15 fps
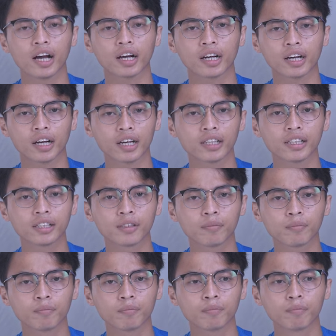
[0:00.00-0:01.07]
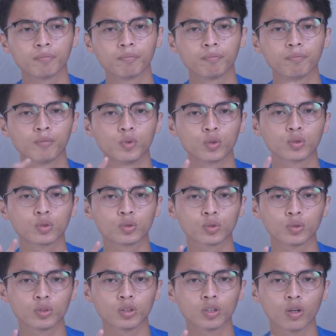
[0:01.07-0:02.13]
akan
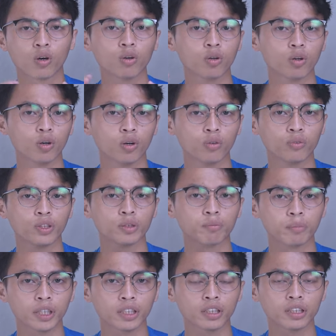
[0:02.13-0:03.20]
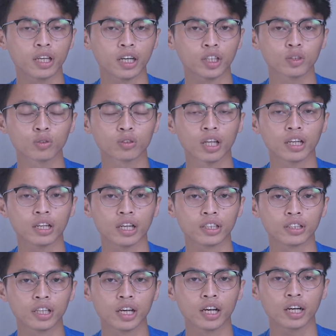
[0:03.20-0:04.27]
muncul logo Fitbit yang itu
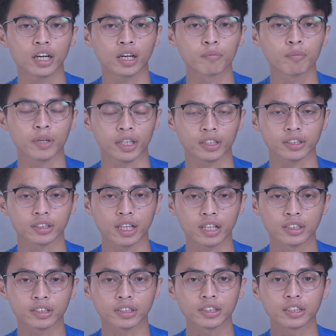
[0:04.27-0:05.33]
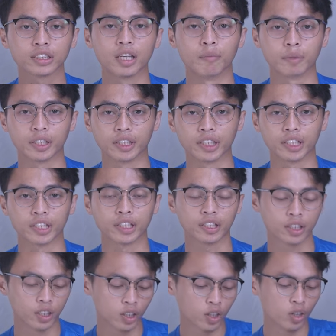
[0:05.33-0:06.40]
tandanya akan merestart si jam ini.
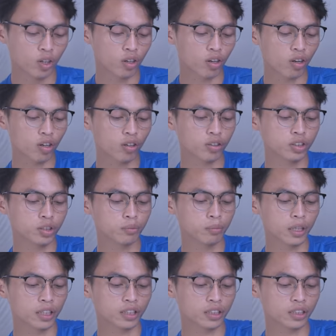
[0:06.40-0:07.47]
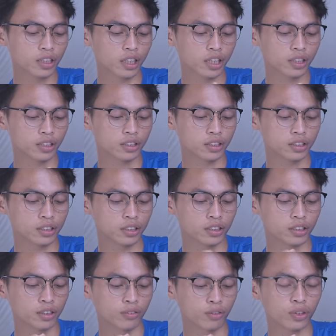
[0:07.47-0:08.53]
Kalau di bagian
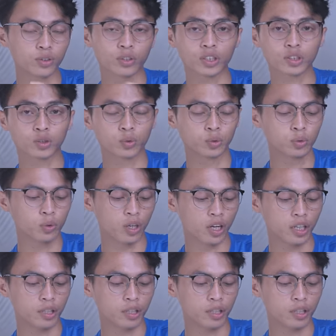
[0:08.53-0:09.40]
uh, Venue SQ2